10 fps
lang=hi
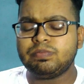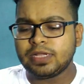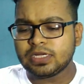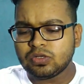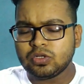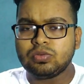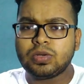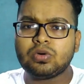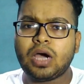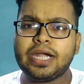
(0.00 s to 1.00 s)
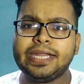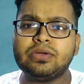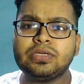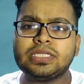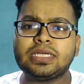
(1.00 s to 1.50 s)
बिल्कुल हुआ वो
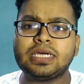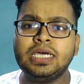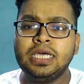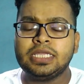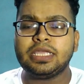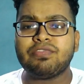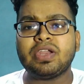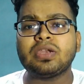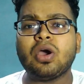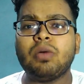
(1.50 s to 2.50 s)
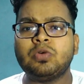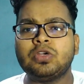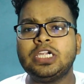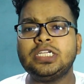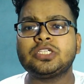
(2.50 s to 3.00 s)
आडिनों की तरह डिफरेंट
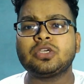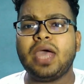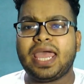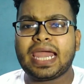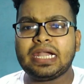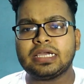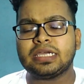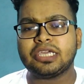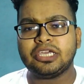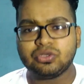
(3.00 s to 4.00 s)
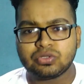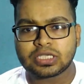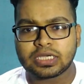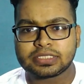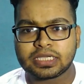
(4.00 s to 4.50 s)
कंपोनेंट्स को ऐड करके
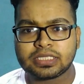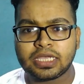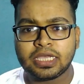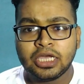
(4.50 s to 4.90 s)
यूज़ कर सकते